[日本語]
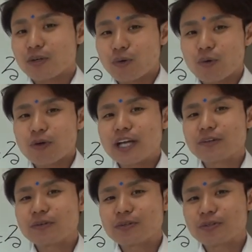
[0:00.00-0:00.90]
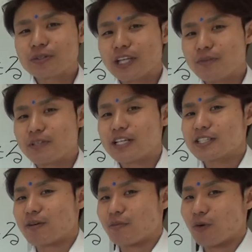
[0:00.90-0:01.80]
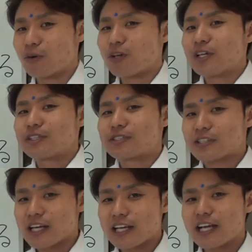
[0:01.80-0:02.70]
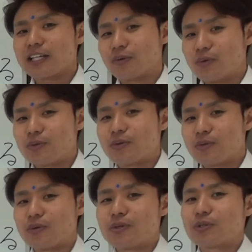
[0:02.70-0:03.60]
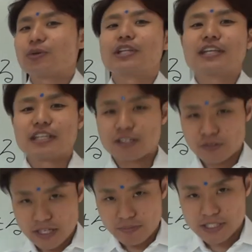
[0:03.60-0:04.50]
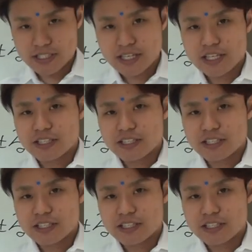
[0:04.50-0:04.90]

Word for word: ここをやることによって皆さんも疲れがどんどんどんどん取れていけるようになります